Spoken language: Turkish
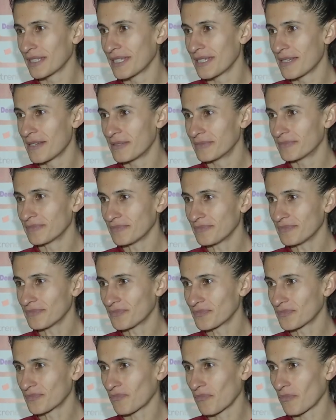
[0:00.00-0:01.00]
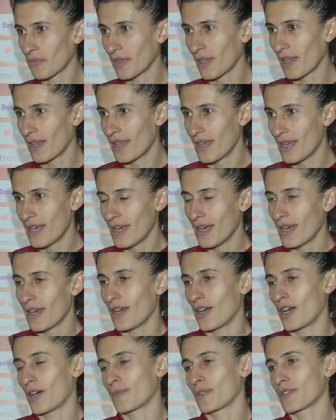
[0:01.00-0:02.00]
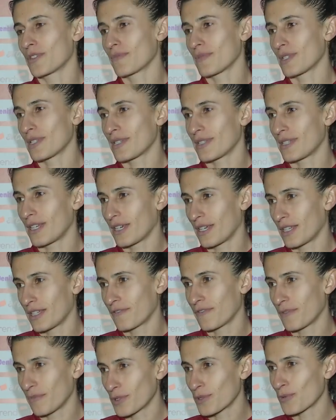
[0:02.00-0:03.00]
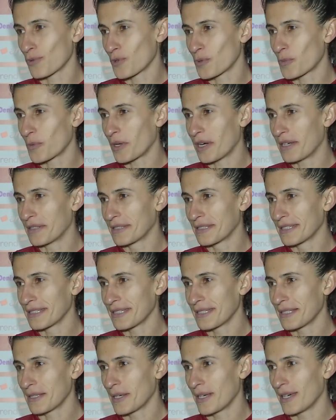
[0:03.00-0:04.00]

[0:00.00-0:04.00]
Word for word: geldik. O neler hissediyorsunuz? Amacımız tek hedefimiz 3 puandı.